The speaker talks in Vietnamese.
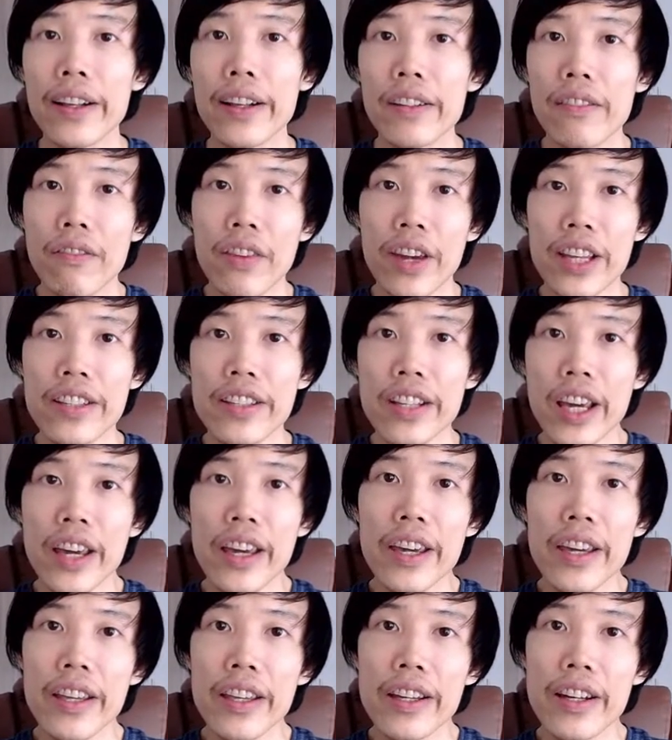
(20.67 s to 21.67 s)
vị
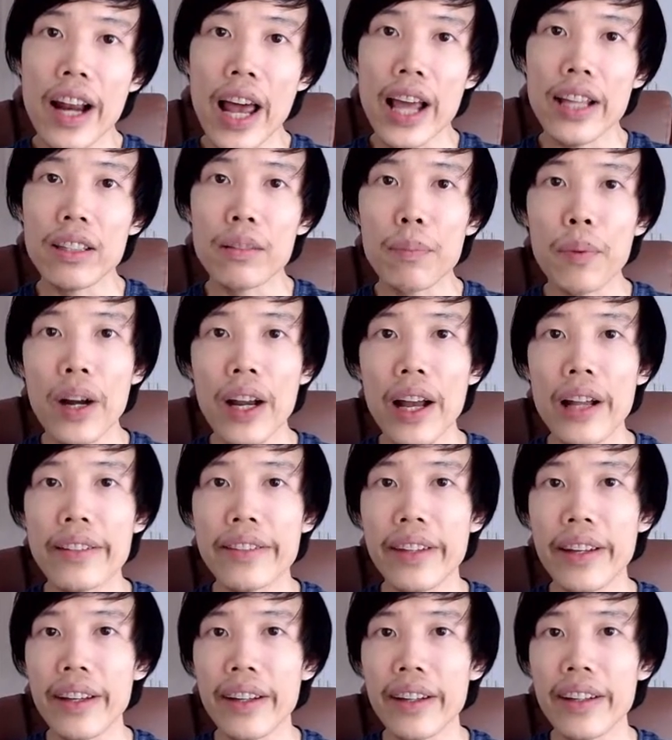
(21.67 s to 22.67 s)
trí như Enterprise
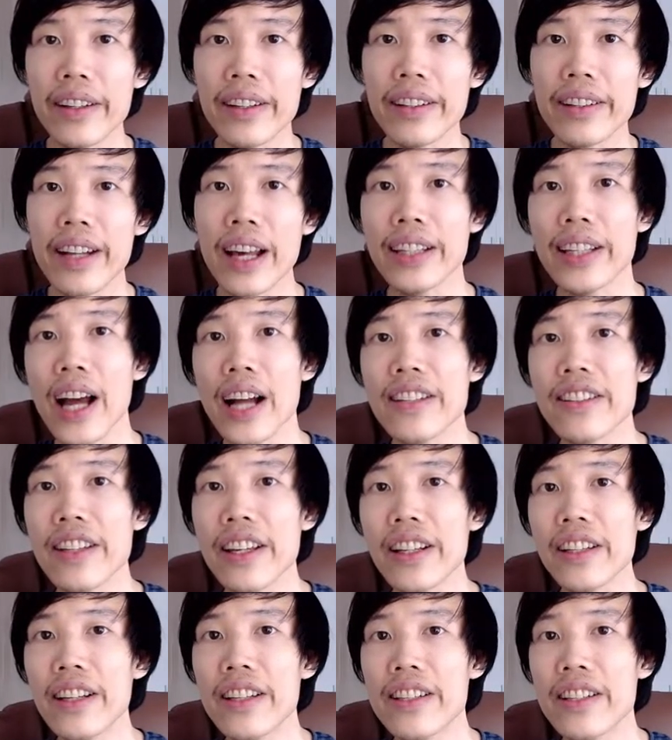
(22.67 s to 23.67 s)
Architect Data
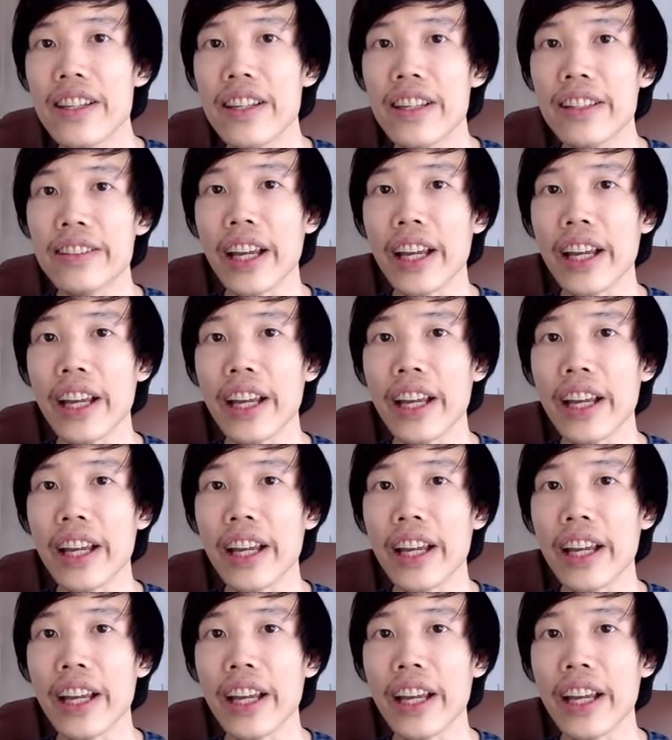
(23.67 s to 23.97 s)
Architect là gì,